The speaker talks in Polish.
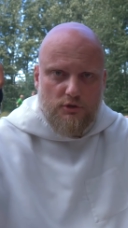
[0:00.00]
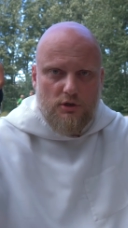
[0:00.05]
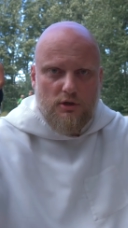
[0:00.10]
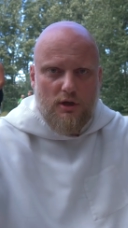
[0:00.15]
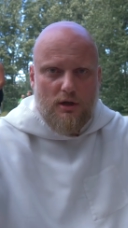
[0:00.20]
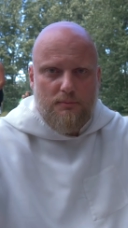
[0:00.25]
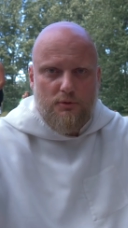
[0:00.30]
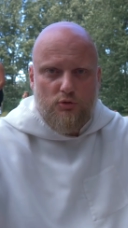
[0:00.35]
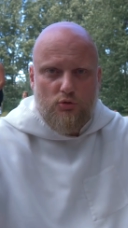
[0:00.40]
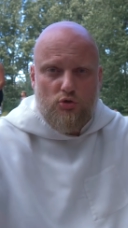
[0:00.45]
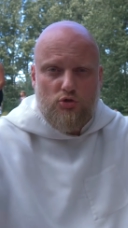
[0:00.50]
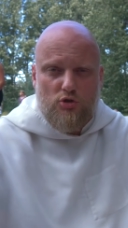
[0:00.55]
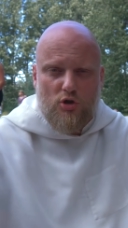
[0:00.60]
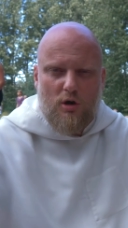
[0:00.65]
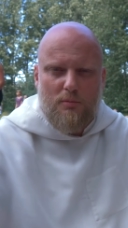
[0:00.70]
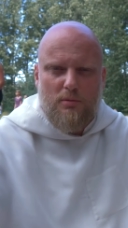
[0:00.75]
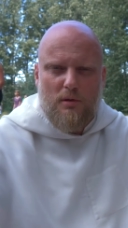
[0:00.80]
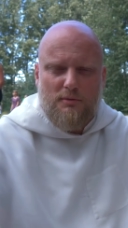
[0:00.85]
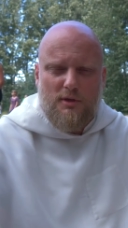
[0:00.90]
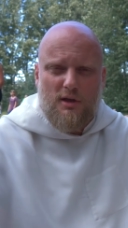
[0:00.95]
Czyli jakby dużo
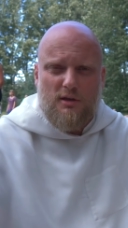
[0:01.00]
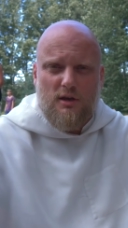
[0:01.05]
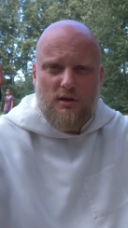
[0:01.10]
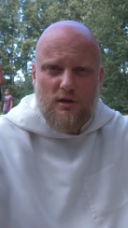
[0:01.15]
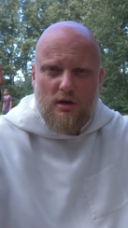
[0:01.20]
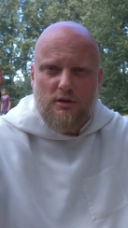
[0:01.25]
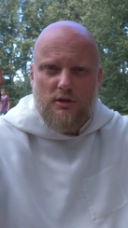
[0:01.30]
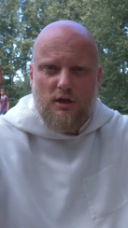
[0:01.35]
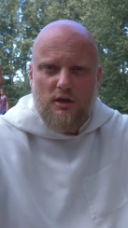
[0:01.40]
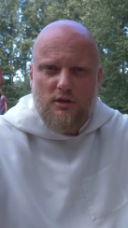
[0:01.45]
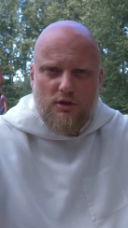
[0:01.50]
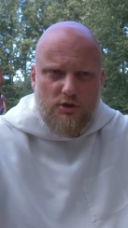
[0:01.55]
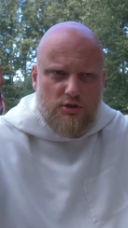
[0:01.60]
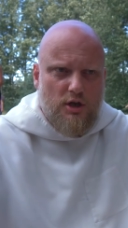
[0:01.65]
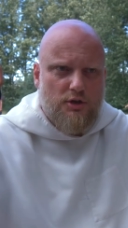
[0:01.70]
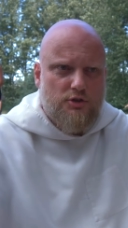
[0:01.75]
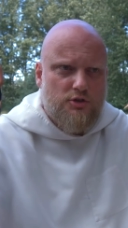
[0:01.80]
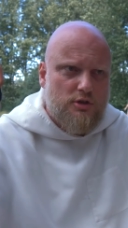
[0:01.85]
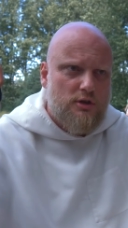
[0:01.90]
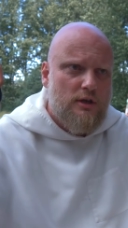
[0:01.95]
robią takich religijnych
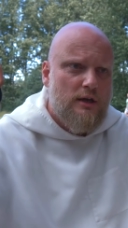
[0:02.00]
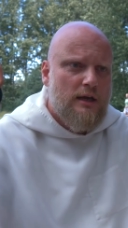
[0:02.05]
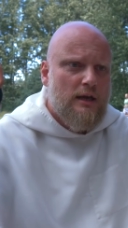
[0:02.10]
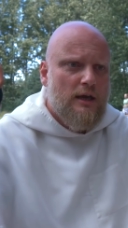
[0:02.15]
rzeczy.